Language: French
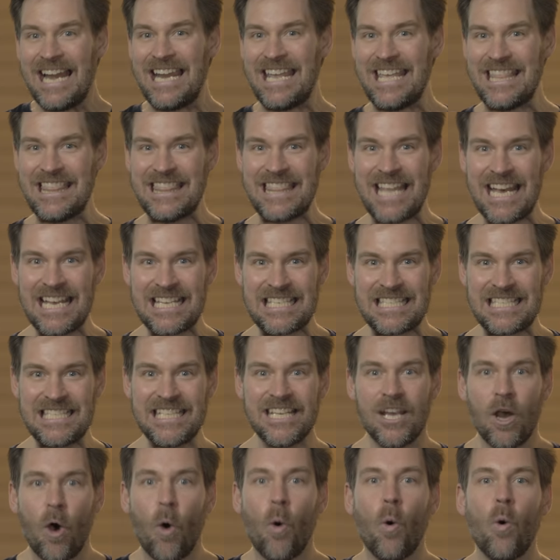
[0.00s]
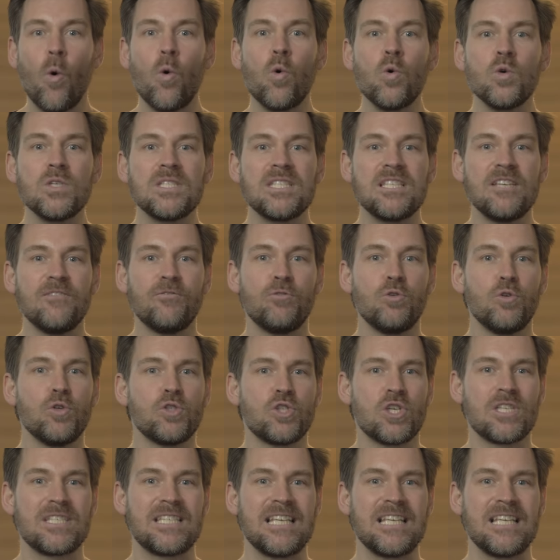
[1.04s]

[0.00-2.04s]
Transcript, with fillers: Les nazis ont aussi voulu se